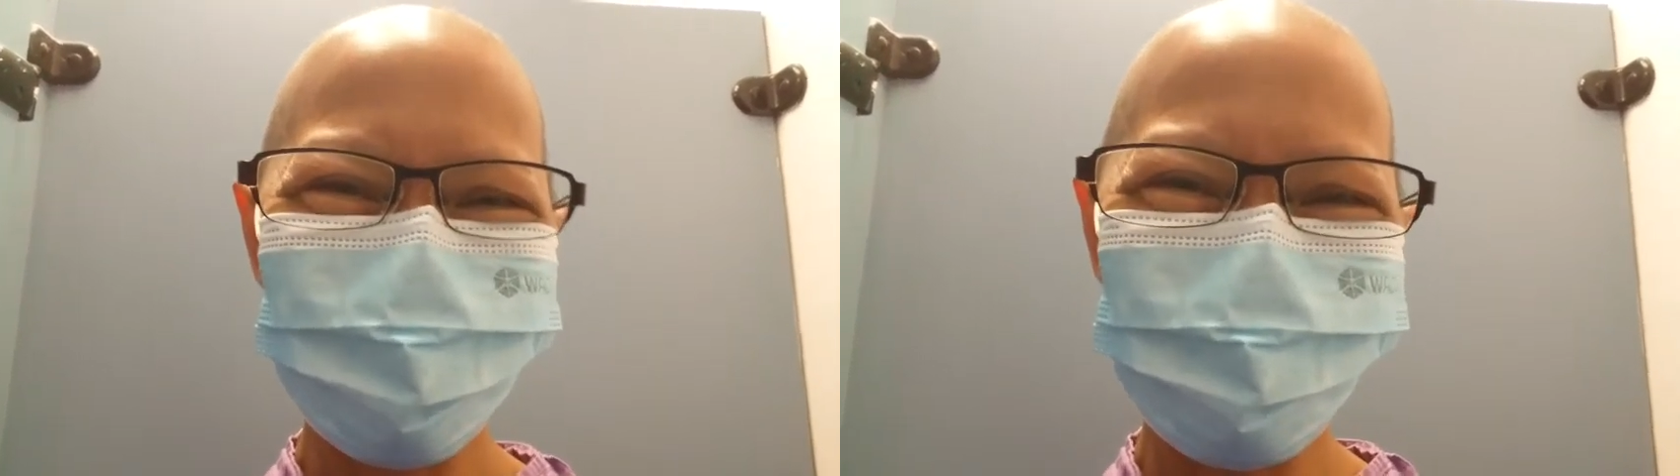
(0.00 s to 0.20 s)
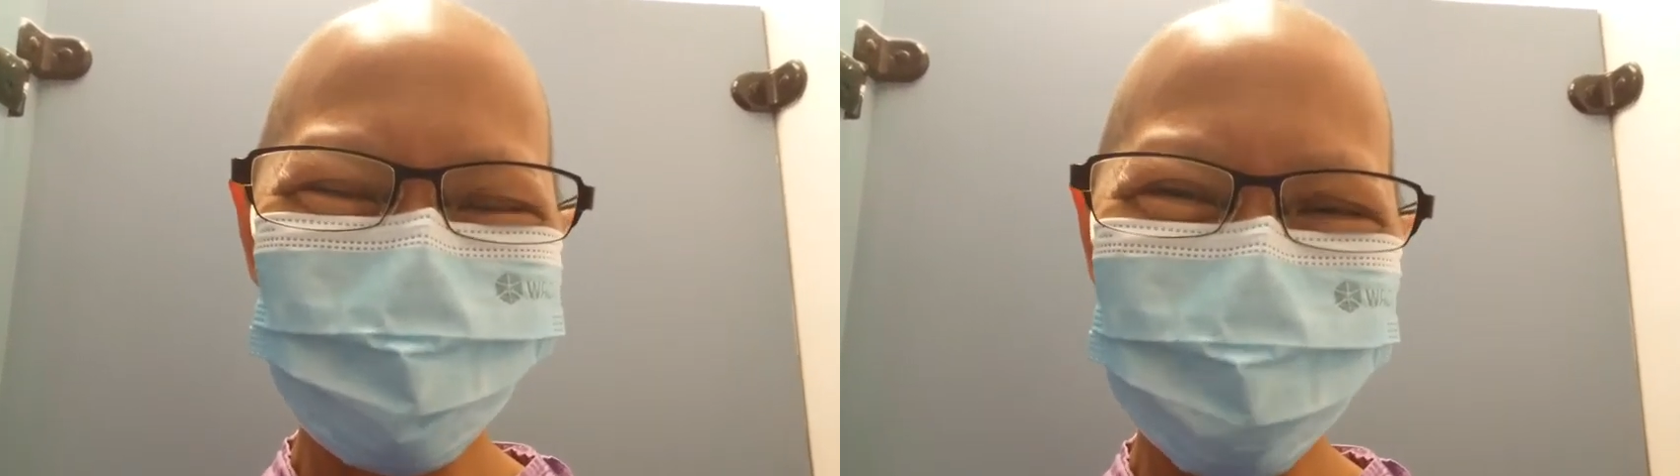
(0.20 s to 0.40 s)

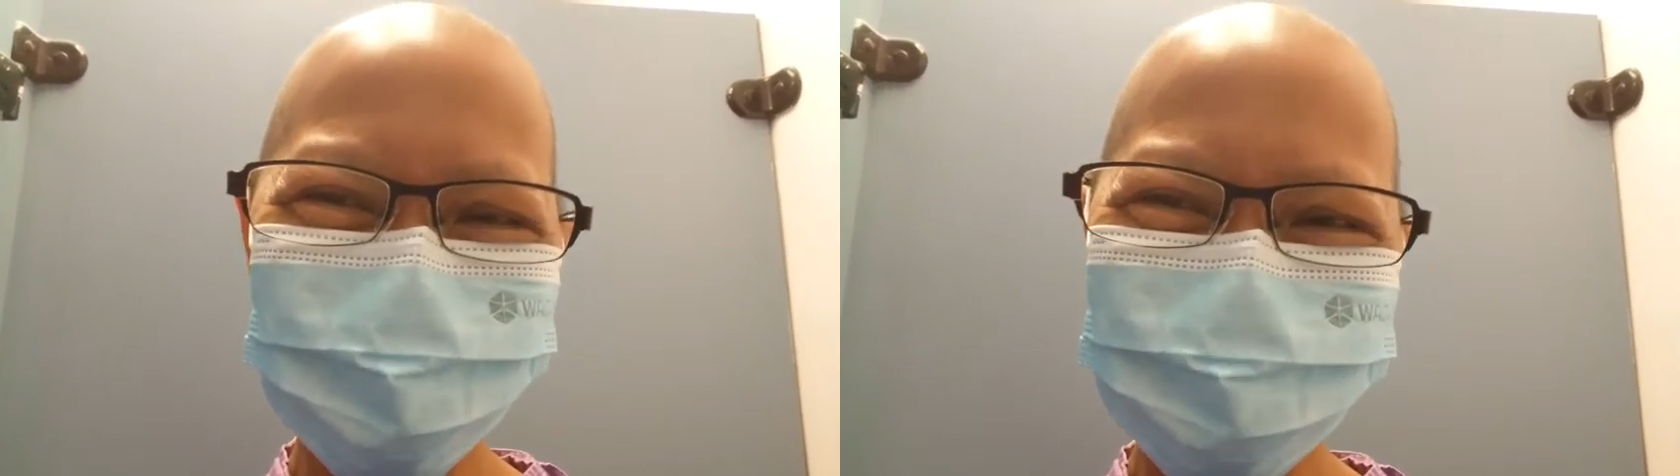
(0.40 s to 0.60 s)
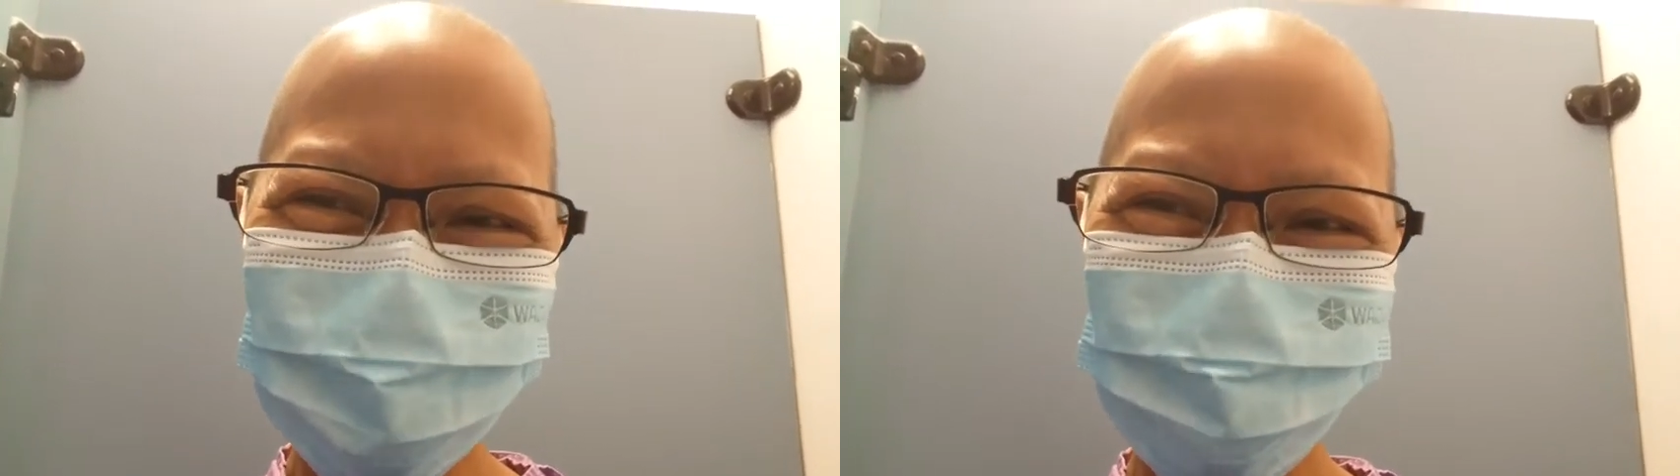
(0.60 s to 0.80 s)
Good
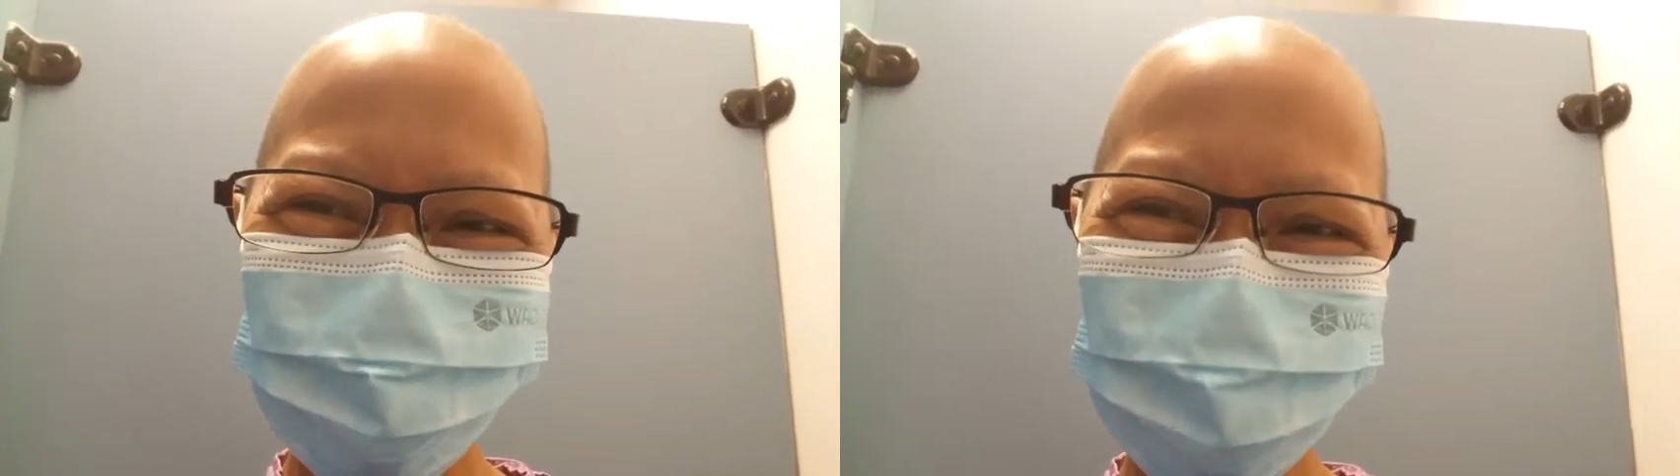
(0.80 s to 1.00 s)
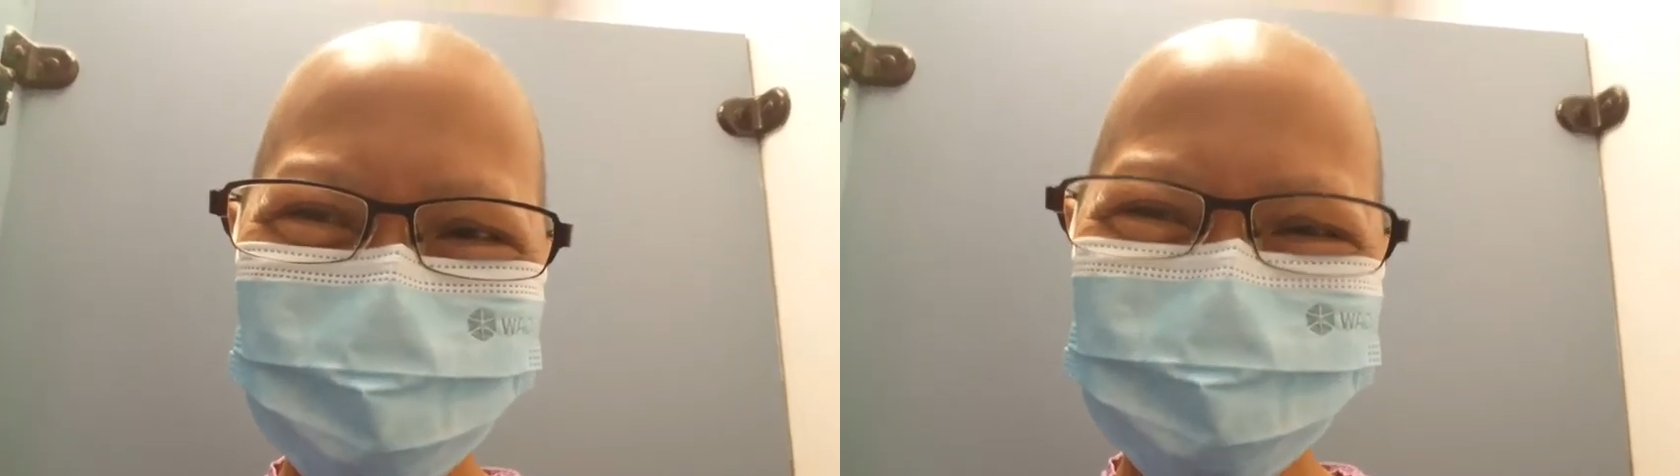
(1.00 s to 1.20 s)
morning,
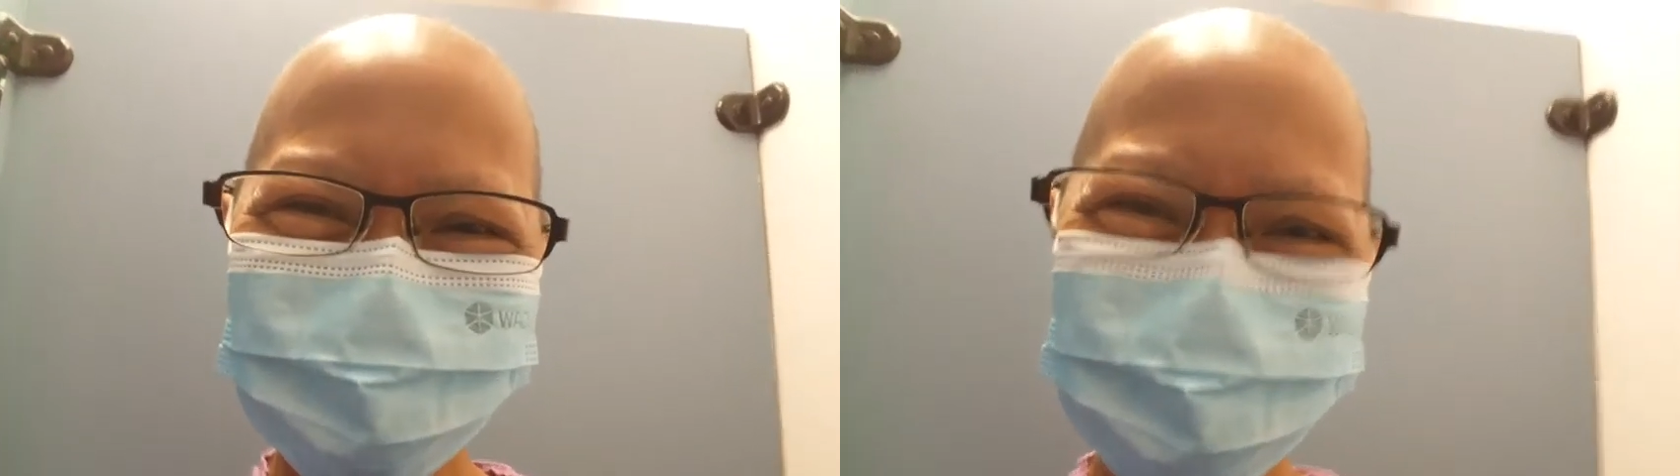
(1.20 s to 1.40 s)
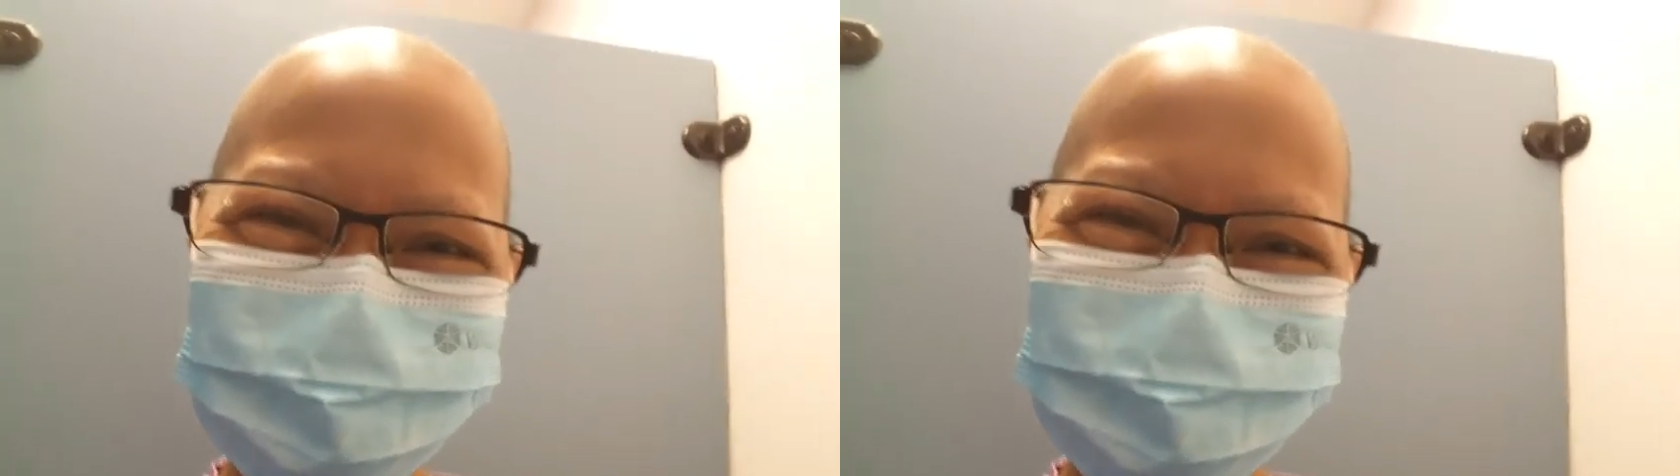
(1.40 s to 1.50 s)
selamat pagi